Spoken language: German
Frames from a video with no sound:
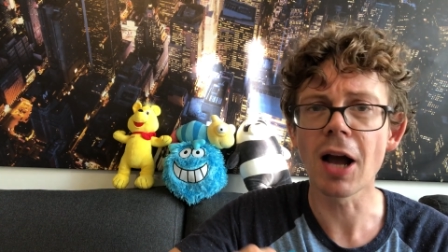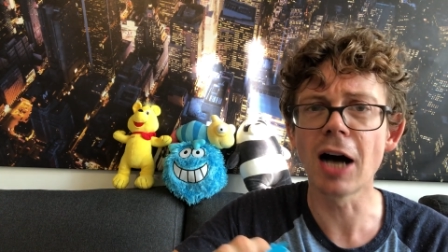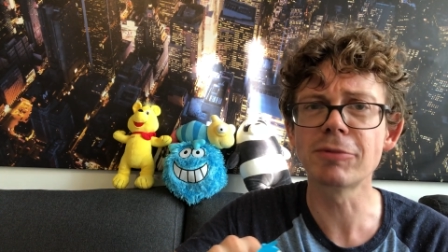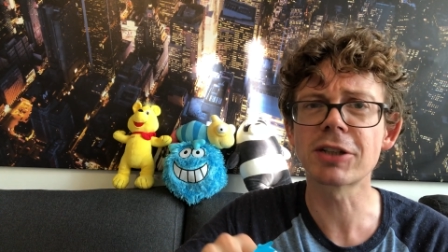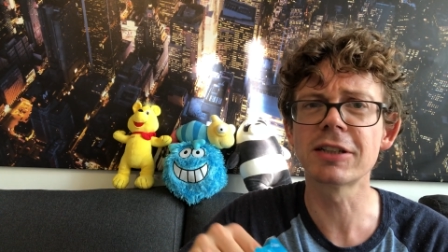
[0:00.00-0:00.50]
Ich
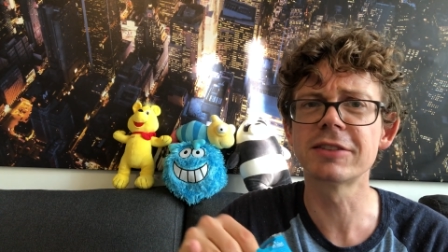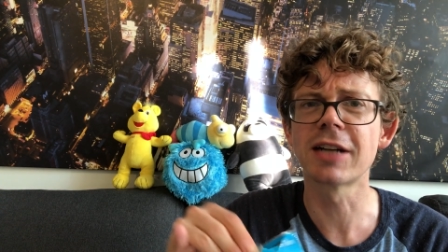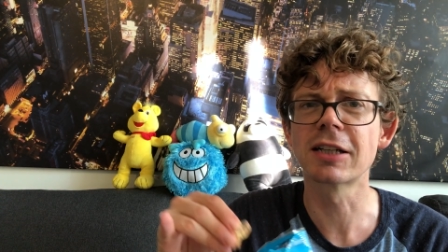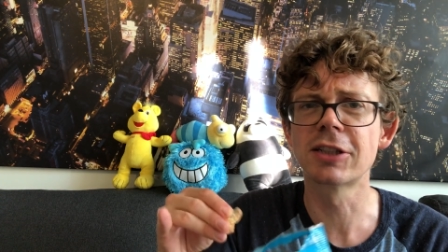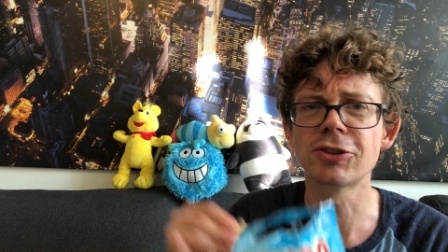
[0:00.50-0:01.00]
muss ganz ehrlich
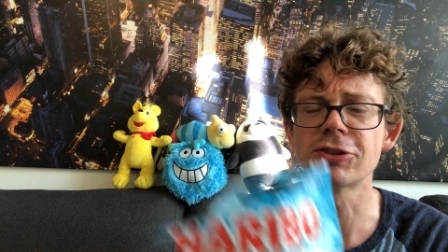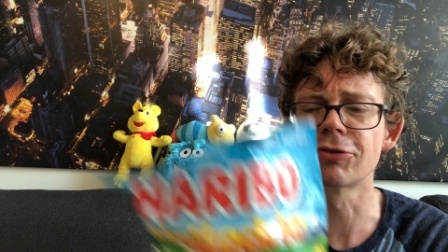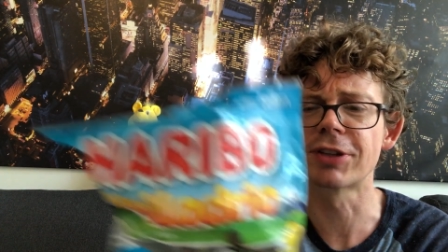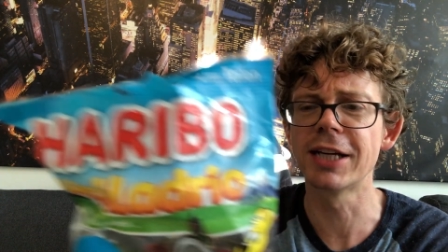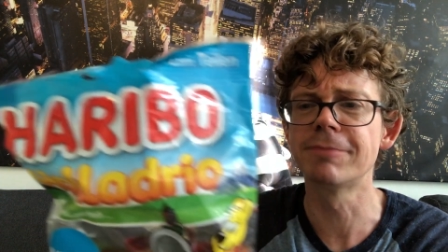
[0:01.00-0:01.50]
sagen, Kitte ist
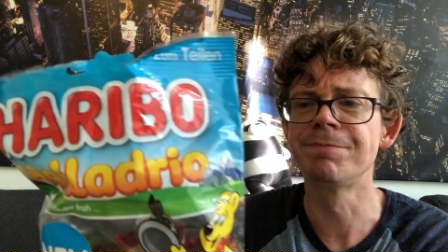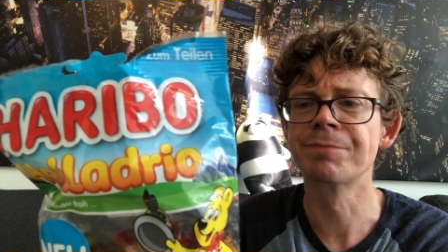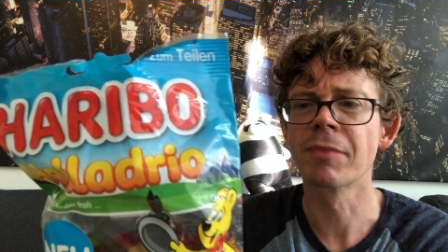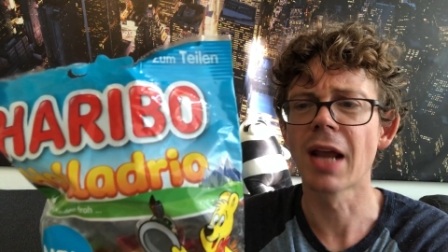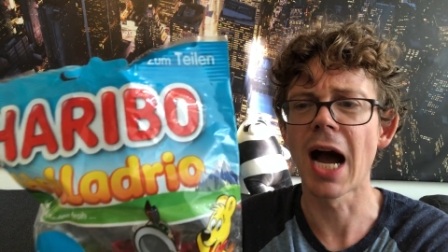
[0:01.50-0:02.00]
okay,
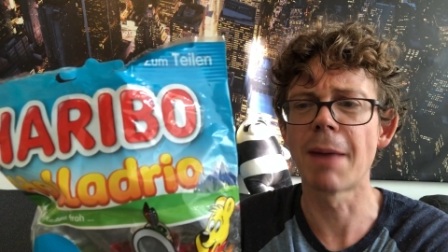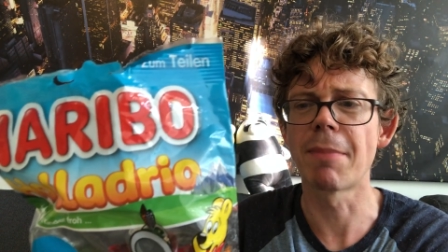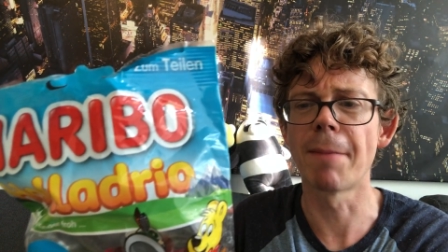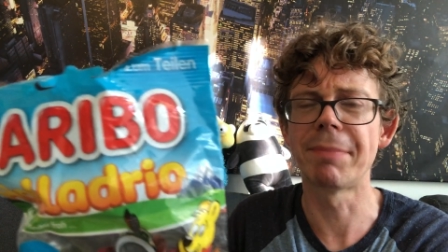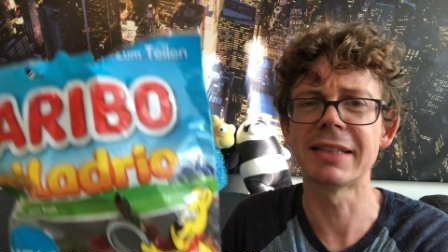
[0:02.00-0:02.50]
aber
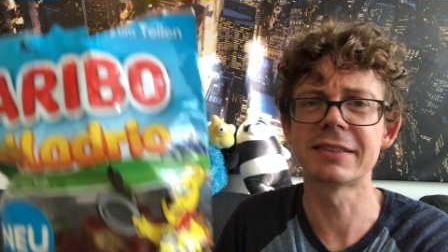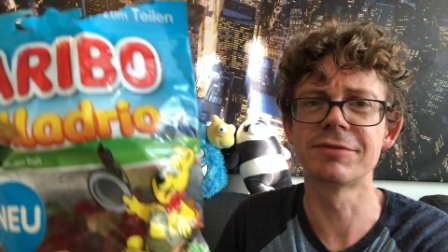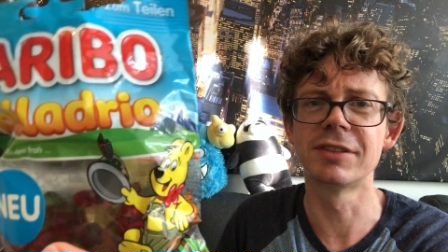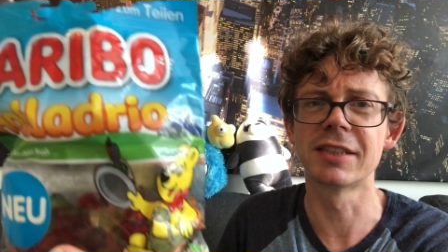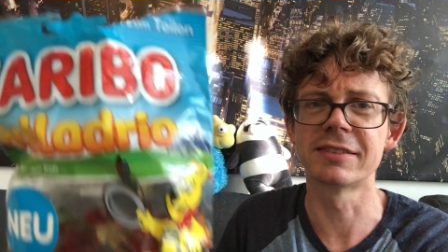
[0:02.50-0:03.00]
am besten
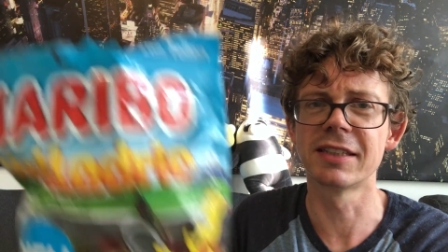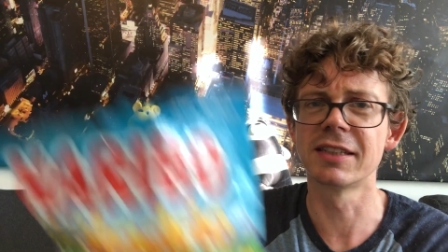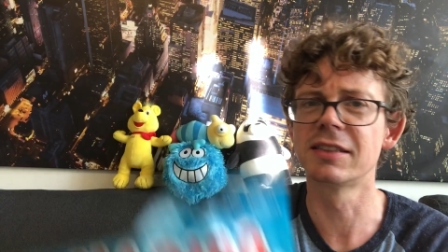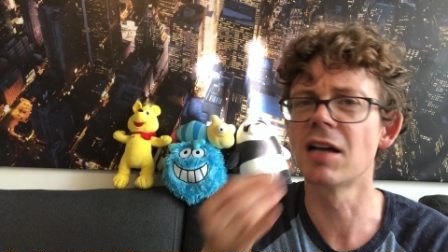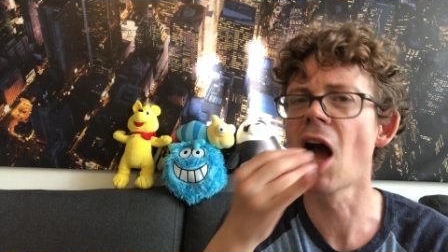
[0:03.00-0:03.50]
finde ich tatsächlich
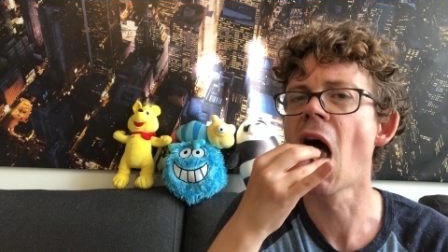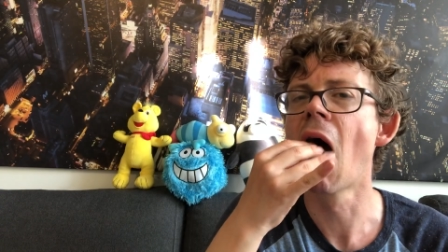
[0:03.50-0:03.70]
hier